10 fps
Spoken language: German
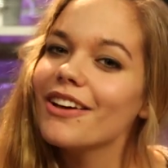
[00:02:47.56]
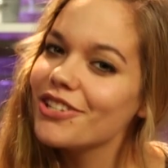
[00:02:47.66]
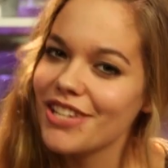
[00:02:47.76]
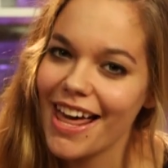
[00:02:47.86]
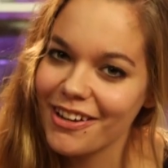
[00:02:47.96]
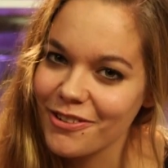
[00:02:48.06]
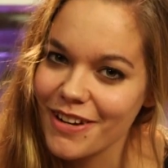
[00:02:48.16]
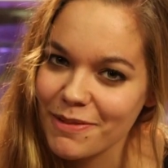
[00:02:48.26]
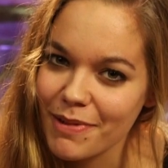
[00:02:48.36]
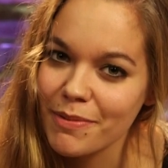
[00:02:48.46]
Schade nur,
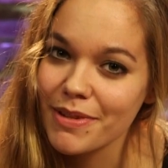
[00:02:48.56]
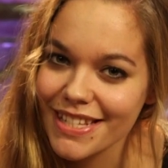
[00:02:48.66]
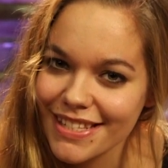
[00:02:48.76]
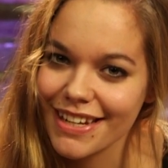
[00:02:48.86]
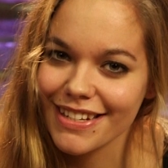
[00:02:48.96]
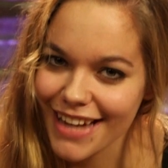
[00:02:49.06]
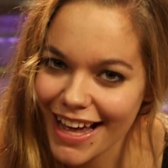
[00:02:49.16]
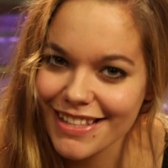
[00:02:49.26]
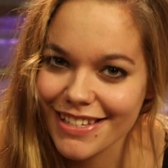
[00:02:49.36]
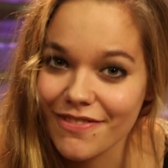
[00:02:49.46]
dass man den Besitzer nicht
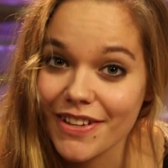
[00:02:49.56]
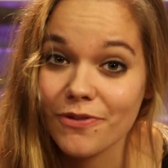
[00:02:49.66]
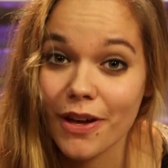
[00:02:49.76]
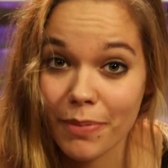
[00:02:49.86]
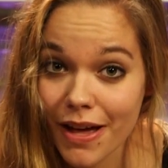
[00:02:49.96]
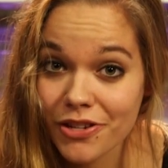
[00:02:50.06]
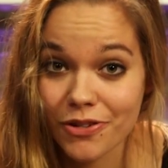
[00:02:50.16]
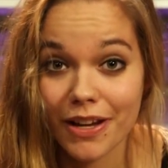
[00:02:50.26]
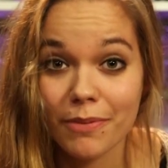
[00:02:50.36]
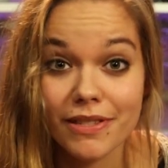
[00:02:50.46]
ansieht, was für ein
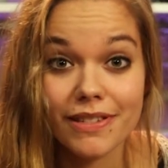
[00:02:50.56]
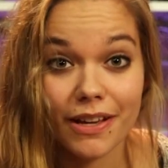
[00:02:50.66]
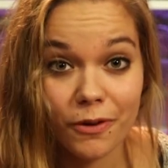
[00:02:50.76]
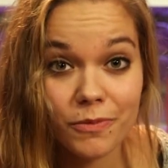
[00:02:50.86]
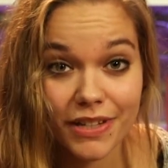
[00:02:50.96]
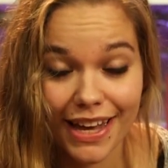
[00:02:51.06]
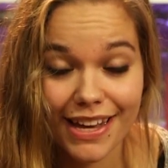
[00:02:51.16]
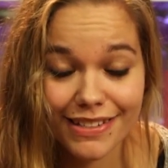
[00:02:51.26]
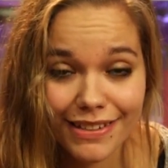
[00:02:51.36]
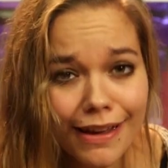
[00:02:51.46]
Prachtstück er mit sich
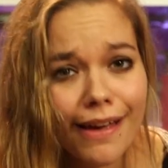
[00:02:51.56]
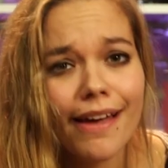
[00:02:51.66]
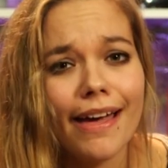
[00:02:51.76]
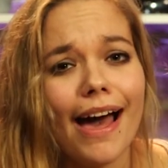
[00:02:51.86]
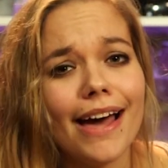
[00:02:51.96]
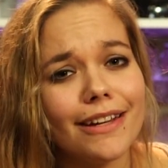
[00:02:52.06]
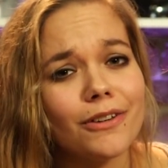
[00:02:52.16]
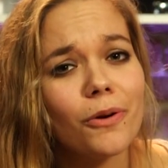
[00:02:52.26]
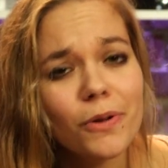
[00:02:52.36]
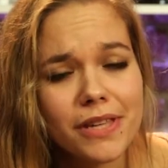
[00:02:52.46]
herumträgt. Er hat
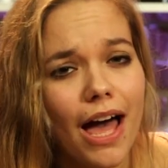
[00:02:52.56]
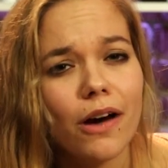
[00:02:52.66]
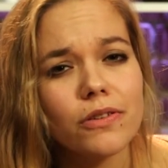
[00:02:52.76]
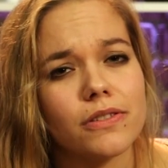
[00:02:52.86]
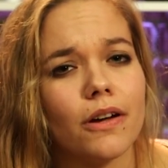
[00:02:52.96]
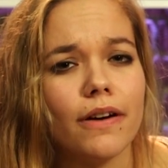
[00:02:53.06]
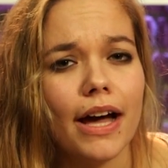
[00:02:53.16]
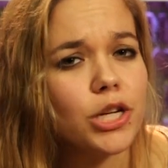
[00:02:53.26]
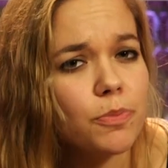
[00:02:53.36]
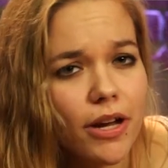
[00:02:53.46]
eine große Ausdauer,
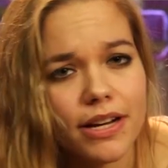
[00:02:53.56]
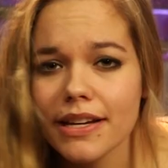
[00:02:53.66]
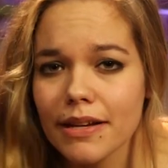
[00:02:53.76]
ein Sportler